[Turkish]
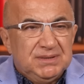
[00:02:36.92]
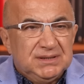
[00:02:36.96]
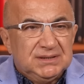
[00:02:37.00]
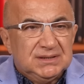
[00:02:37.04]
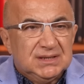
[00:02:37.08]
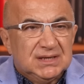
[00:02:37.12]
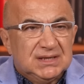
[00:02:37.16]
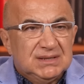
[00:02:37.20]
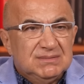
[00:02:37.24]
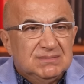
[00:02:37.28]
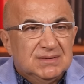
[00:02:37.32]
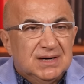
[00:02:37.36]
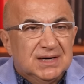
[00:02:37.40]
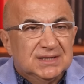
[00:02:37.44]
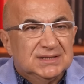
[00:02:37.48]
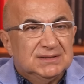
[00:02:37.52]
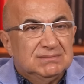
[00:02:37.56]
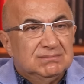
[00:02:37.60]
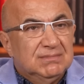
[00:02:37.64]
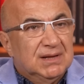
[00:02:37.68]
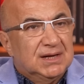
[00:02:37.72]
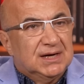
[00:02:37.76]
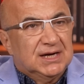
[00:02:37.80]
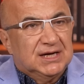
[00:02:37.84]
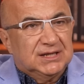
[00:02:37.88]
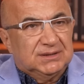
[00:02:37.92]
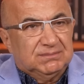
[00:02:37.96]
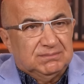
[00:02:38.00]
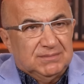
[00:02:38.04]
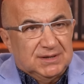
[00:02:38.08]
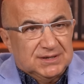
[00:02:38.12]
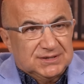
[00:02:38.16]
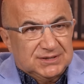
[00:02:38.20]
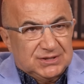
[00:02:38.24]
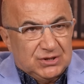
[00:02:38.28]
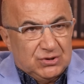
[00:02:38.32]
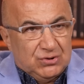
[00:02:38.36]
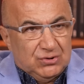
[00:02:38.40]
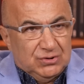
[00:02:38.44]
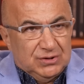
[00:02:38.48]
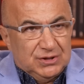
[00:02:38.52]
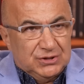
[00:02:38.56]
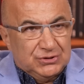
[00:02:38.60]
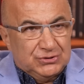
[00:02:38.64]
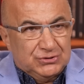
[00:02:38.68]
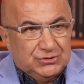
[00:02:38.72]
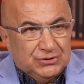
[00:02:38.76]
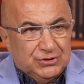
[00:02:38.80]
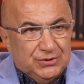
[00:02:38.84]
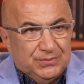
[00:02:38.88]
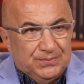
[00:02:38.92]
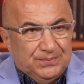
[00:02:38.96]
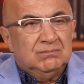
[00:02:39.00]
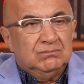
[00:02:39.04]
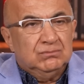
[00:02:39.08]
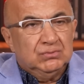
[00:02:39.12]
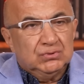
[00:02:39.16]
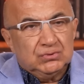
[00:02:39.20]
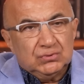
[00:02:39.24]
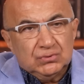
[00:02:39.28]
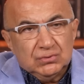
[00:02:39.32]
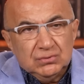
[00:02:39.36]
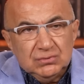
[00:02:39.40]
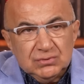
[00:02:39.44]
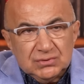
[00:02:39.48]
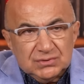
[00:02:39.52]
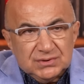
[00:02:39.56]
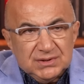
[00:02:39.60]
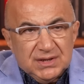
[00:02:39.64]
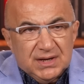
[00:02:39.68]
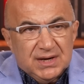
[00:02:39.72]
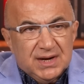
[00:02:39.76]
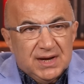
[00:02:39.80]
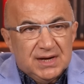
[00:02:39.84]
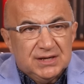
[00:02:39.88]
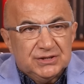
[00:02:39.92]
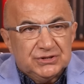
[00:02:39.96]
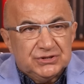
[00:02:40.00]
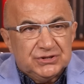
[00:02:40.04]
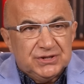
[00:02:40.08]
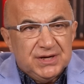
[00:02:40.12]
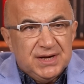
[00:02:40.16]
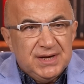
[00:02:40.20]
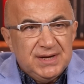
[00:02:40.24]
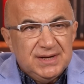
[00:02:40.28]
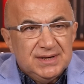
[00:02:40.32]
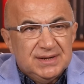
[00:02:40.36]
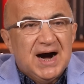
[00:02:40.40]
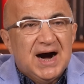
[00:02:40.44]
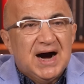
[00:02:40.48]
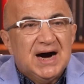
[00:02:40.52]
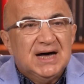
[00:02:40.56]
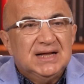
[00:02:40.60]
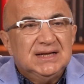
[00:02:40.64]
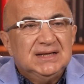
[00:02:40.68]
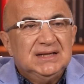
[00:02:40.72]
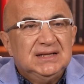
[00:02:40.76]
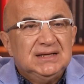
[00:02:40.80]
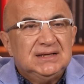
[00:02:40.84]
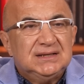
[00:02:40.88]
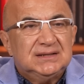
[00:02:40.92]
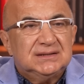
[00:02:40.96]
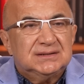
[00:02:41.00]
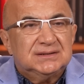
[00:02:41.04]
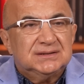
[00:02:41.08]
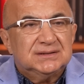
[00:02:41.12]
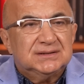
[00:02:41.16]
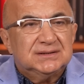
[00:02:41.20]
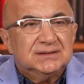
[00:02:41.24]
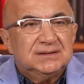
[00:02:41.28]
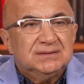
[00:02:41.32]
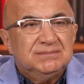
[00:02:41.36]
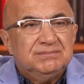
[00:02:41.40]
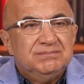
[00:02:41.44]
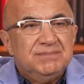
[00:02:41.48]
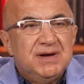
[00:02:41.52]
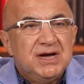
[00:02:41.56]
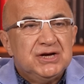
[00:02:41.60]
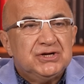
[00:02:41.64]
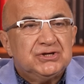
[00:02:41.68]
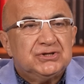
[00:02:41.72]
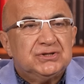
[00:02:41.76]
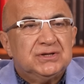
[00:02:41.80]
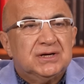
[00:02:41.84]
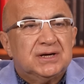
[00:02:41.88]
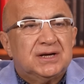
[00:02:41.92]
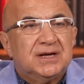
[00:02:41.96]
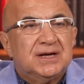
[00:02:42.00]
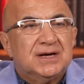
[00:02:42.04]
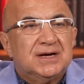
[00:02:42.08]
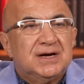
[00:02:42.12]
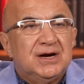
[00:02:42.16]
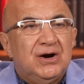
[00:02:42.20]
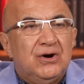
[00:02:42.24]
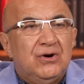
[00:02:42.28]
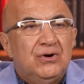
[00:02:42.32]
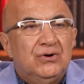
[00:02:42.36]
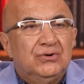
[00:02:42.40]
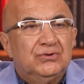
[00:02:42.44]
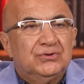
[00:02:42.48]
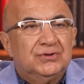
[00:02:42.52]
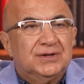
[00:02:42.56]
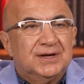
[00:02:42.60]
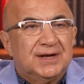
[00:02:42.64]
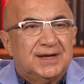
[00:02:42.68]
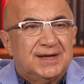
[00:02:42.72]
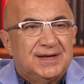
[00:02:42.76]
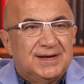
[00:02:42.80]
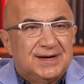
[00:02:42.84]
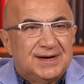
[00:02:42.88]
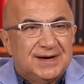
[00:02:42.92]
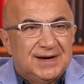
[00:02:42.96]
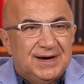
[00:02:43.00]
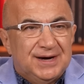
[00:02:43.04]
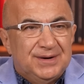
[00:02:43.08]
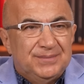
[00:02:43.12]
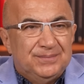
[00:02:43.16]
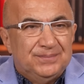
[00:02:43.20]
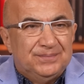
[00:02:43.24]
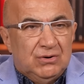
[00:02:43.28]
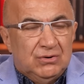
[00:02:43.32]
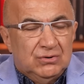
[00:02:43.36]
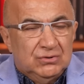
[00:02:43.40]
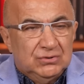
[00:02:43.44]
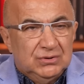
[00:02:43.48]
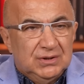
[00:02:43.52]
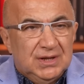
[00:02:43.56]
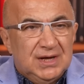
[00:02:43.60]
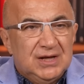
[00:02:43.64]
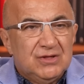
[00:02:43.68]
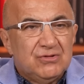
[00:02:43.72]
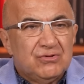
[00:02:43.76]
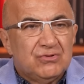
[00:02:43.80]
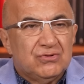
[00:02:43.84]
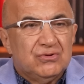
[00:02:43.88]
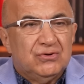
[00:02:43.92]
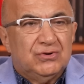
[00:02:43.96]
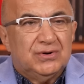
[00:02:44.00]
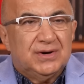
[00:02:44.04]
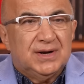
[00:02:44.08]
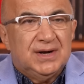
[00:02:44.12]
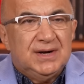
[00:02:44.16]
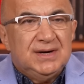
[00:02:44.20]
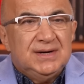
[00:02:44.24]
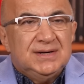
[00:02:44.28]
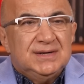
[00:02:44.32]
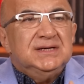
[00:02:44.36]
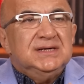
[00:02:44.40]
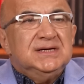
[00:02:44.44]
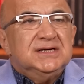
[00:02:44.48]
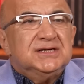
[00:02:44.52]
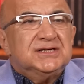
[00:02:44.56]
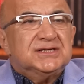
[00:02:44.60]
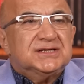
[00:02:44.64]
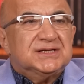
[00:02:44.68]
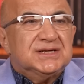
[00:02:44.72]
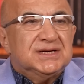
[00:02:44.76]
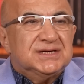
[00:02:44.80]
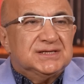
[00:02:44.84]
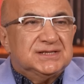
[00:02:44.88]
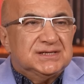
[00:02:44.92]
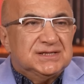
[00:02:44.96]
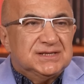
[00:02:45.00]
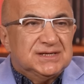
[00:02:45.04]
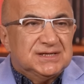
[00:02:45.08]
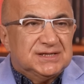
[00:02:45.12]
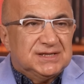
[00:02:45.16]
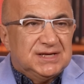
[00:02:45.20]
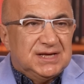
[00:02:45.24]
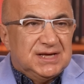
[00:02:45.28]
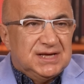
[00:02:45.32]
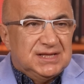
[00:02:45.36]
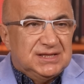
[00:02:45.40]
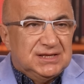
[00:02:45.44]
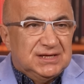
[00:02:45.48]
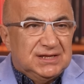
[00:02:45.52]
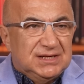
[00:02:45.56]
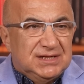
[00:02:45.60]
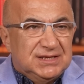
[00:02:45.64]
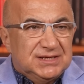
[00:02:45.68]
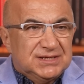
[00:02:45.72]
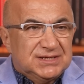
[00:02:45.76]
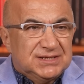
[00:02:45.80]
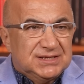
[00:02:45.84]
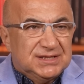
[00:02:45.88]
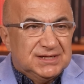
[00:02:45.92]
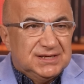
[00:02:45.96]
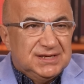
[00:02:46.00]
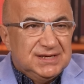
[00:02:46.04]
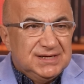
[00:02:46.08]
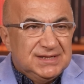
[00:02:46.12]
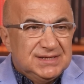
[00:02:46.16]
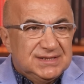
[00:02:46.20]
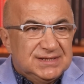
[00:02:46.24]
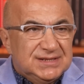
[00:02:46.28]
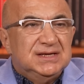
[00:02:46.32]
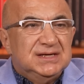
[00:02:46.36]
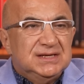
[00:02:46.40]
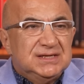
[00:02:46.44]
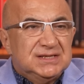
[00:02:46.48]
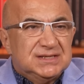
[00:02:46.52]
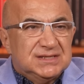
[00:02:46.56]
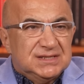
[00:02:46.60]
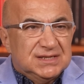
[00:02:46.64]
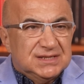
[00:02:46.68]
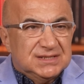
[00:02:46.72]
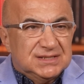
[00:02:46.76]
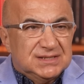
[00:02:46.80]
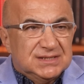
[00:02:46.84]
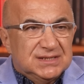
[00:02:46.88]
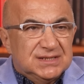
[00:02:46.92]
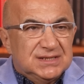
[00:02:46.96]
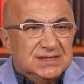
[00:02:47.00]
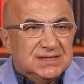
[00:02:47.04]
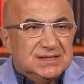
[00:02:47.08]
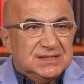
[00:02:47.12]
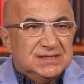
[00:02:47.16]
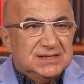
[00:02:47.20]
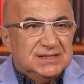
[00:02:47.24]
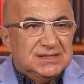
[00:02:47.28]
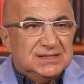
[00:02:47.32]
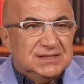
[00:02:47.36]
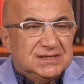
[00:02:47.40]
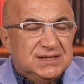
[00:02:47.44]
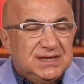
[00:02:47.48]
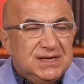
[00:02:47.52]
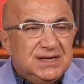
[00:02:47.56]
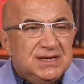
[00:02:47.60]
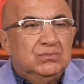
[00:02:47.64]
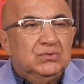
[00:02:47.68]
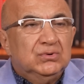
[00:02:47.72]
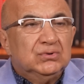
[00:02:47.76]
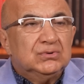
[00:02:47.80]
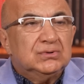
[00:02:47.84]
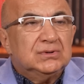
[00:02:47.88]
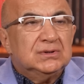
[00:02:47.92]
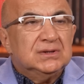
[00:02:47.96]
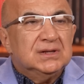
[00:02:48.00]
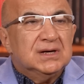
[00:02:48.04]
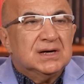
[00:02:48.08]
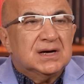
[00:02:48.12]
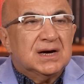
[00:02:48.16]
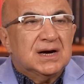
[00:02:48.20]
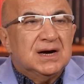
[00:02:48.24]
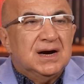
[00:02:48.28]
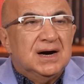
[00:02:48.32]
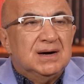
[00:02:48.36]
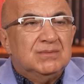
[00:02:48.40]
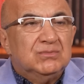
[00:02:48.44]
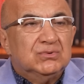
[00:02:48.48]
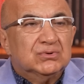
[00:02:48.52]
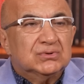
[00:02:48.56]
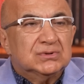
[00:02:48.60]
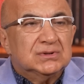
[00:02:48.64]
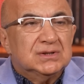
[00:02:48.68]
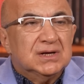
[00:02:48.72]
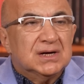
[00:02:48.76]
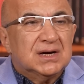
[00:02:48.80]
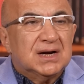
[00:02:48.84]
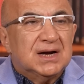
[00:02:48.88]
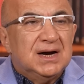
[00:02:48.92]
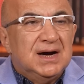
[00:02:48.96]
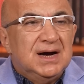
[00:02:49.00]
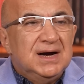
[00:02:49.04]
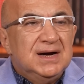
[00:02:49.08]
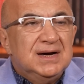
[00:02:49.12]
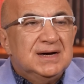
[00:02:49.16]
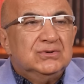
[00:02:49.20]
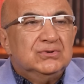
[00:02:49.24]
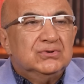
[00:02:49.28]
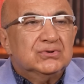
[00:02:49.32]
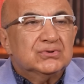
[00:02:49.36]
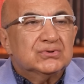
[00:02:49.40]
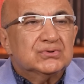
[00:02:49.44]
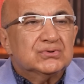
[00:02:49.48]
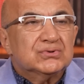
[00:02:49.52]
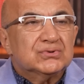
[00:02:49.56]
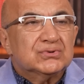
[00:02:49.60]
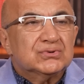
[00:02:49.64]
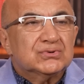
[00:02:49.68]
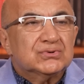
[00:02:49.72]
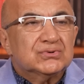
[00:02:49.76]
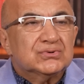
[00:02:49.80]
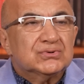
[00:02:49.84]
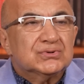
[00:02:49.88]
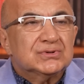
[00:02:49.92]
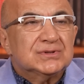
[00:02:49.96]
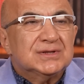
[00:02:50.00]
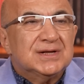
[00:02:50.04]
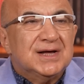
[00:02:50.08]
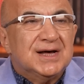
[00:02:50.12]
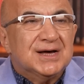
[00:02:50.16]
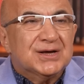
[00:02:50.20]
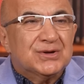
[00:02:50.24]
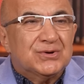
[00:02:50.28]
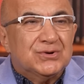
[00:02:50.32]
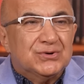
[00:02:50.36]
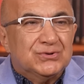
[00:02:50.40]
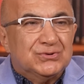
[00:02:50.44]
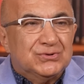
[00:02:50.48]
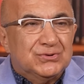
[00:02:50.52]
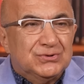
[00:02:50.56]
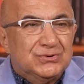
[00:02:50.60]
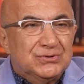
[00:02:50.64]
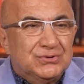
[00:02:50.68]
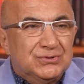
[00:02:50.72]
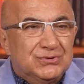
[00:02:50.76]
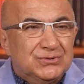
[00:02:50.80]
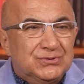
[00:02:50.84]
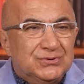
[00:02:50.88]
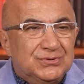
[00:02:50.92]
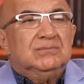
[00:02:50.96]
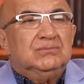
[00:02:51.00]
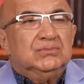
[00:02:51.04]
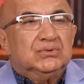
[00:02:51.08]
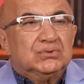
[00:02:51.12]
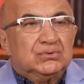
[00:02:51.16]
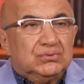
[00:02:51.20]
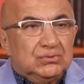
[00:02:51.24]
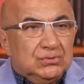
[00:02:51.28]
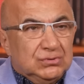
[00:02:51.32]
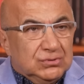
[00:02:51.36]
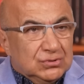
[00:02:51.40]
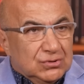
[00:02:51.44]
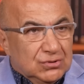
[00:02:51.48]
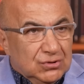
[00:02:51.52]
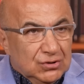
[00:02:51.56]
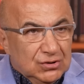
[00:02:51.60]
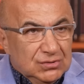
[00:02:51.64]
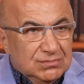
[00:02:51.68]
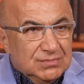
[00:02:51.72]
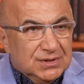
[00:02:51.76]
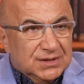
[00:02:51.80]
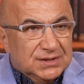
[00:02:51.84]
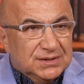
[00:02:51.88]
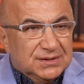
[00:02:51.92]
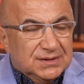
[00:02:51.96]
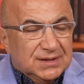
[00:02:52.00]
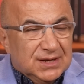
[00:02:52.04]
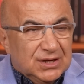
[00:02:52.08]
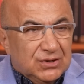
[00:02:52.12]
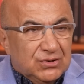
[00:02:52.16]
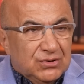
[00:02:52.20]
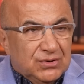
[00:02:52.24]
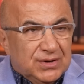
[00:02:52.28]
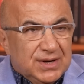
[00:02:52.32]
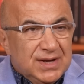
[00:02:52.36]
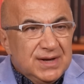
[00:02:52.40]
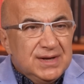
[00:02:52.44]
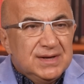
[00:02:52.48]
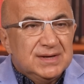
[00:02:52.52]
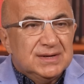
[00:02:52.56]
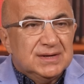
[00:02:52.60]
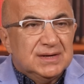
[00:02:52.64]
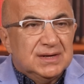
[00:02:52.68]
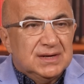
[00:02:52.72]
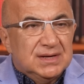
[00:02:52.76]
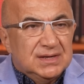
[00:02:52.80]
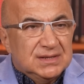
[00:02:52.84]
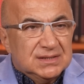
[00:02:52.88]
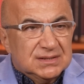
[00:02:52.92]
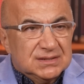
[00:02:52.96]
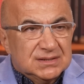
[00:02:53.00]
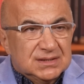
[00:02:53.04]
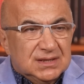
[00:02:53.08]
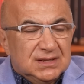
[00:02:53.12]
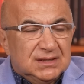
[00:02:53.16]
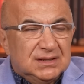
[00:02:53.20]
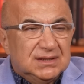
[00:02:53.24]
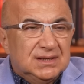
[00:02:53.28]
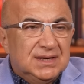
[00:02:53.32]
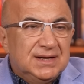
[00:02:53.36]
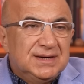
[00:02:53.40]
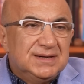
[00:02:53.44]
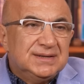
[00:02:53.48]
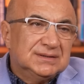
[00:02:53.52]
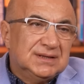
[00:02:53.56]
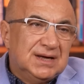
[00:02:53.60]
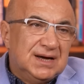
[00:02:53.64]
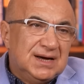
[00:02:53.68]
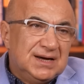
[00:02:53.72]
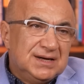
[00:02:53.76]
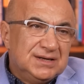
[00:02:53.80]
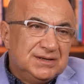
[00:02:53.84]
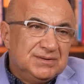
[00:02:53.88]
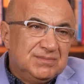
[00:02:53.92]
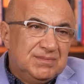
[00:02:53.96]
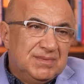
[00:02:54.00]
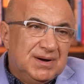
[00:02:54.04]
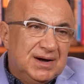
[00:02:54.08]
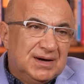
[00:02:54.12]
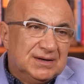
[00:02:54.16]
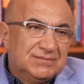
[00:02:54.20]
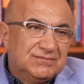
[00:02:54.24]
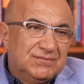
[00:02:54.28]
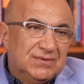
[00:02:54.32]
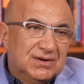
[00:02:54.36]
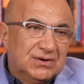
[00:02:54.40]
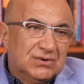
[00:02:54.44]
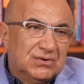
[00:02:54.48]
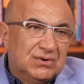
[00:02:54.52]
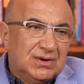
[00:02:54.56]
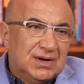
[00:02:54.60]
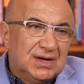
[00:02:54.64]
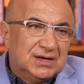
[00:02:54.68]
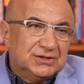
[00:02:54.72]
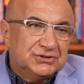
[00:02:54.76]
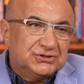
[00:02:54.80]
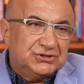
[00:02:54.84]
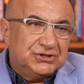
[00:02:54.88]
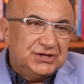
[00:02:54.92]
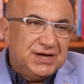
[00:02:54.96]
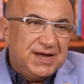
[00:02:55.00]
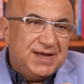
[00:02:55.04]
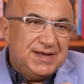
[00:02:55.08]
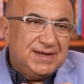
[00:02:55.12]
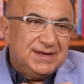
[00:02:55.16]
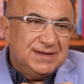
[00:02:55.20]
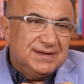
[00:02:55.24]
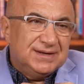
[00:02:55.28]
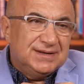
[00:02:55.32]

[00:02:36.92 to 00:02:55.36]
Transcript: bir takım adımlar atmasına yol açıyor. Mutluluk denen şey anlıktır. 5 dakika, 10 dakika. Ondan sonra iç sesinize yenilirsiniz. İç sesiniz sizi mutlaka mutlaka huzursuzluğa götürür. Mutluluk olmadığına göre insanda daima var olan şey